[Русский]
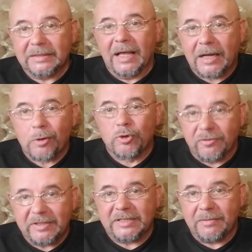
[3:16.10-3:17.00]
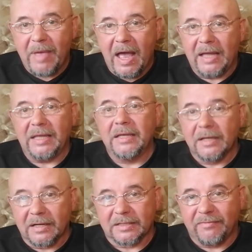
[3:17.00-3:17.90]
накручивать себя
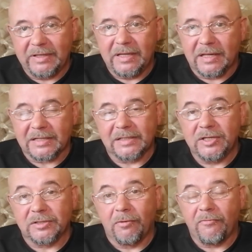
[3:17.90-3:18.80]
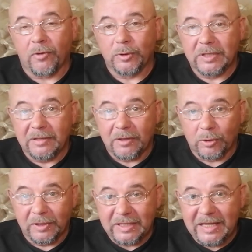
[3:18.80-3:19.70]
и разводить различного рода,
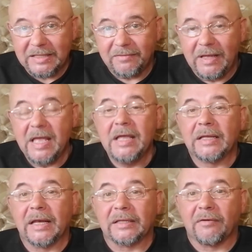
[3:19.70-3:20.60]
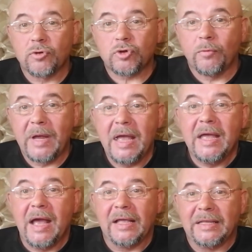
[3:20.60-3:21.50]
рода действия для того, чтобы
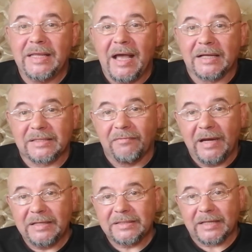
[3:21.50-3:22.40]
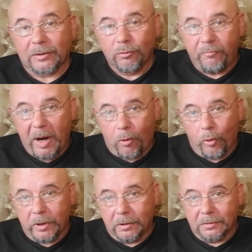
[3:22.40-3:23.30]
не оставлять страну в
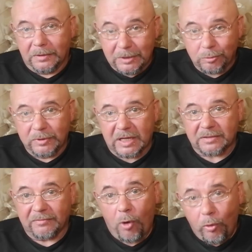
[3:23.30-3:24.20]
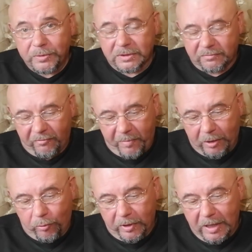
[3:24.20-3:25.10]
покое, государство, общество в
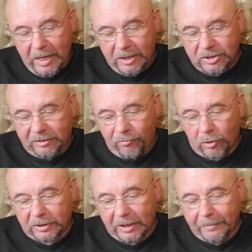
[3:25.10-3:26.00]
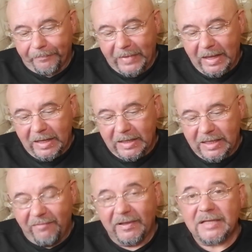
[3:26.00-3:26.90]
покое. Четвертое.
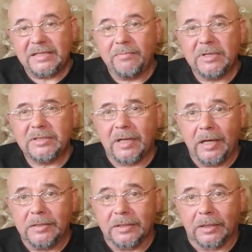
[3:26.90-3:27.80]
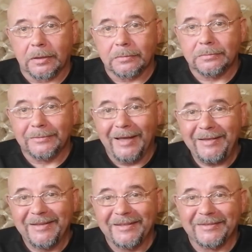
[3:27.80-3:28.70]
Невыносимость критики.
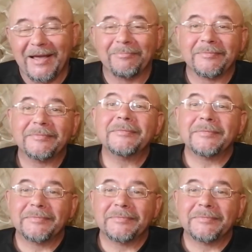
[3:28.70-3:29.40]
Да? Нам